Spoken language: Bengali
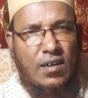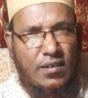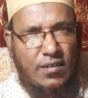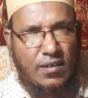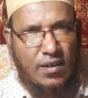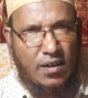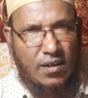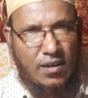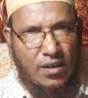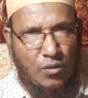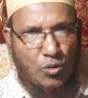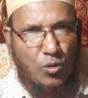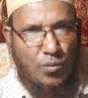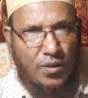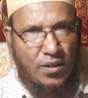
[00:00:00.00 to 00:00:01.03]
যেটা
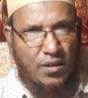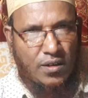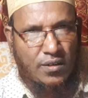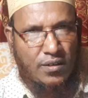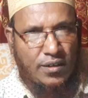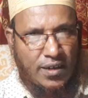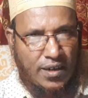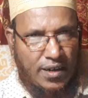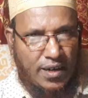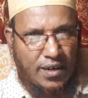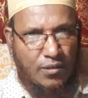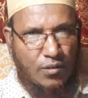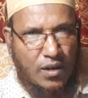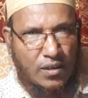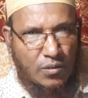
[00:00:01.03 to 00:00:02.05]
ইউটিউবে দিতে গেলে
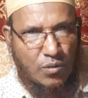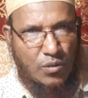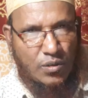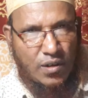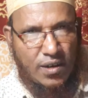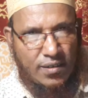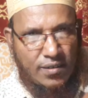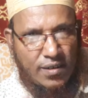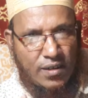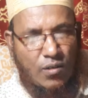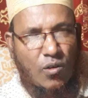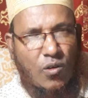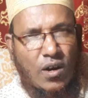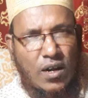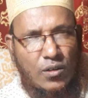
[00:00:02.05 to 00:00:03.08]
কিছু কাজ করতে হয় যিনি
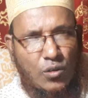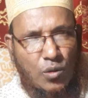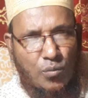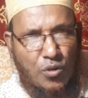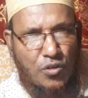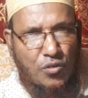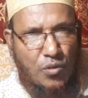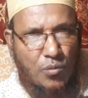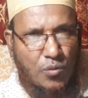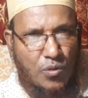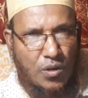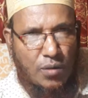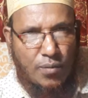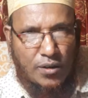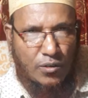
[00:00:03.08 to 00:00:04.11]
অক্লান্ত পরিশ্রম
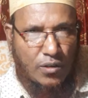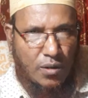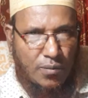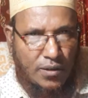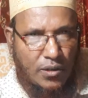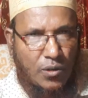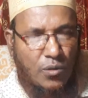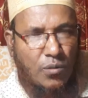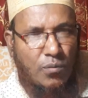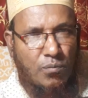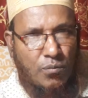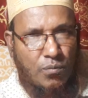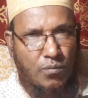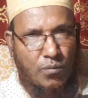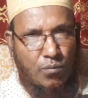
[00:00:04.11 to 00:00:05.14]
করে ব্যস্ততার মাধ্যম
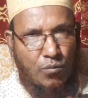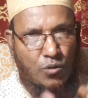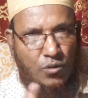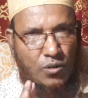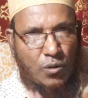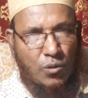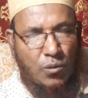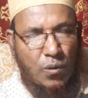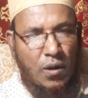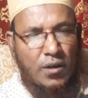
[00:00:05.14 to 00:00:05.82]
মধ্যেও